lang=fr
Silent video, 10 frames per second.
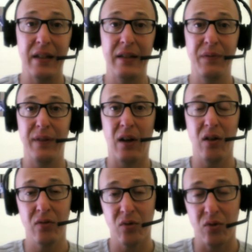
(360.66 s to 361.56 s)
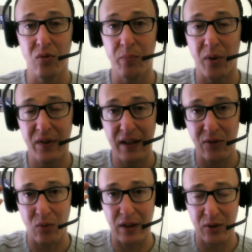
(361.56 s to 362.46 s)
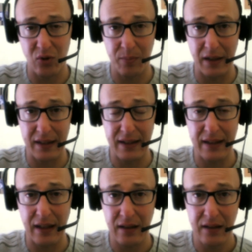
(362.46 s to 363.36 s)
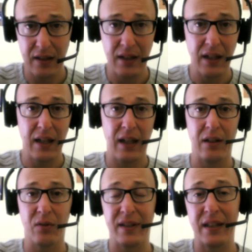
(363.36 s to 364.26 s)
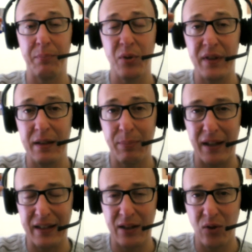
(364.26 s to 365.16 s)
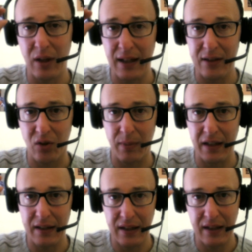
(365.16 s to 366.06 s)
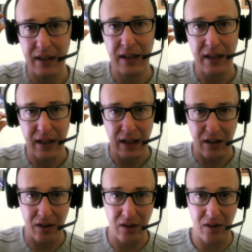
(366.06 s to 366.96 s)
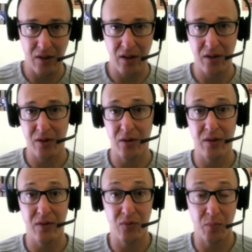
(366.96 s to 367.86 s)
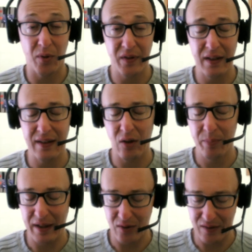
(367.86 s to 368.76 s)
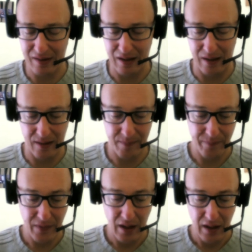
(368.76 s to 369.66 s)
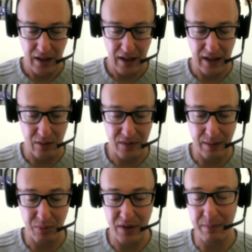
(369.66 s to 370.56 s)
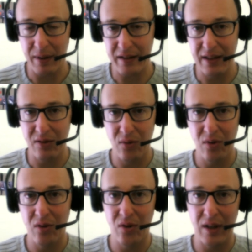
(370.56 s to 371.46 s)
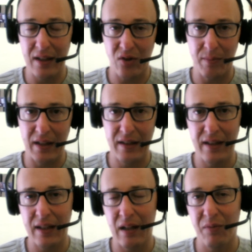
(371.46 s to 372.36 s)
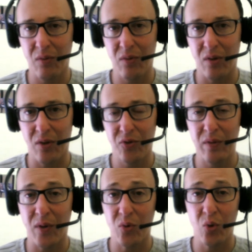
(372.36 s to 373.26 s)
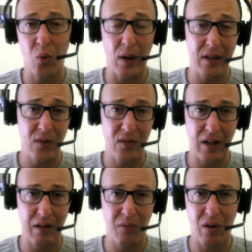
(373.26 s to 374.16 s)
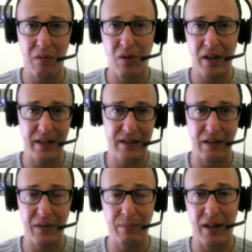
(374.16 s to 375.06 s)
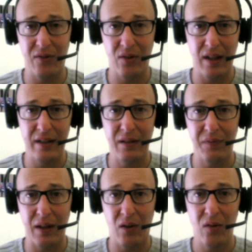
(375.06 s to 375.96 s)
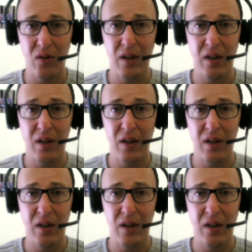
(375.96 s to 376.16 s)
différent Donc nos pensées, elles sont électromagnétiques. Hein. Et donc c'est des petites particules électromagnétiques. Euh, nos pensées, ça représente cela. Hein. Et donc ces petites particules euh, électromagnétiques, elles vont, euh, suivant nos croyances, elles vont avoir un état vibrationnel différent.